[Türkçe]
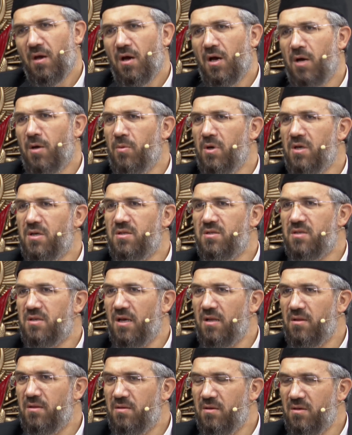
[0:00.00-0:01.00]
Ama
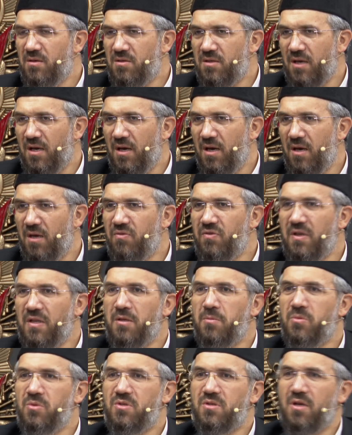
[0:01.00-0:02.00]
kısaltırsa
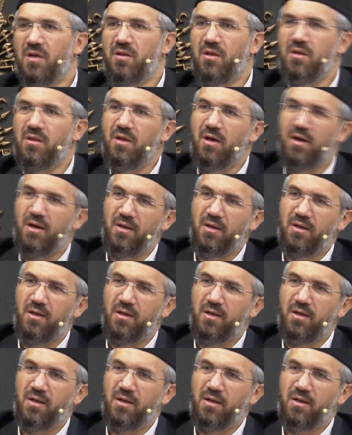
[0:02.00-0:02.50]
Efendimiz sallallahu